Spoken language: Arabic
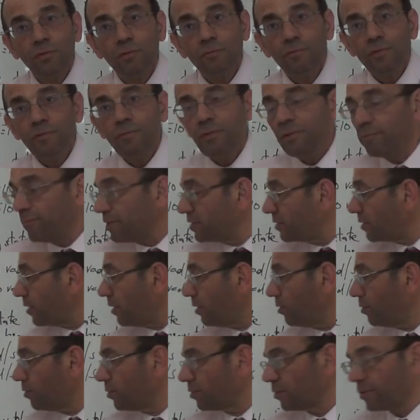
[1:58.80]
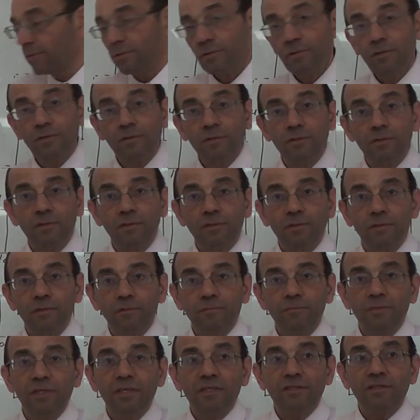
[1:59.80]
من مين بطرحه
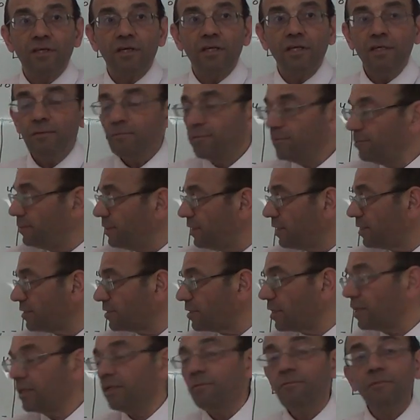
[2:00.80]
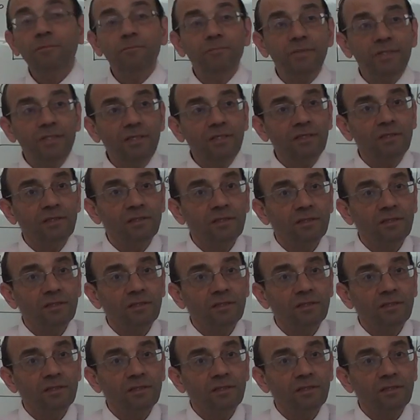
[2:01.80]
اللي طالع من بي اللي طالع من بي